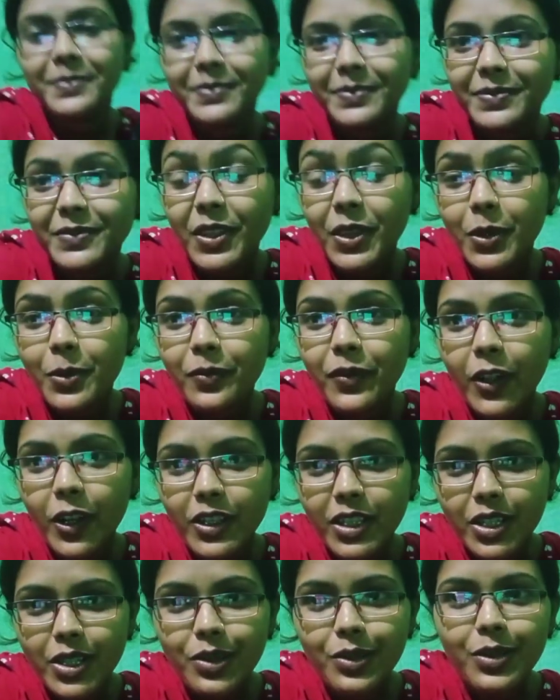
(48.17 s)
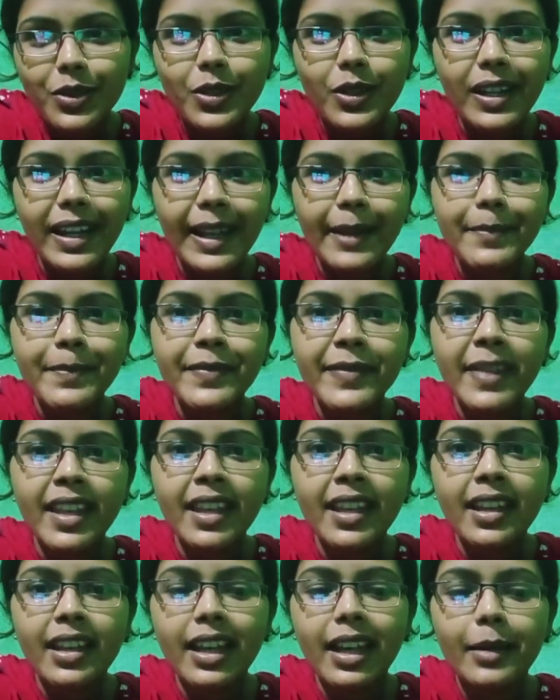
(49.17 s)
হুম তো ব্লগটা শুরু করলাম
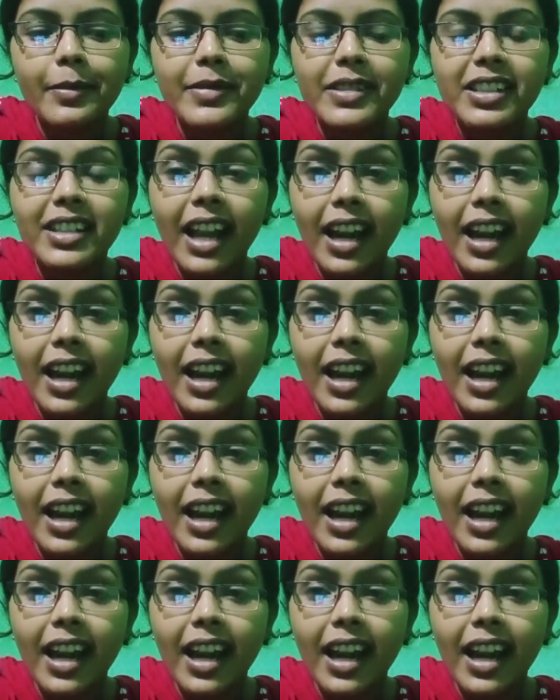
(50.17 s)
আমি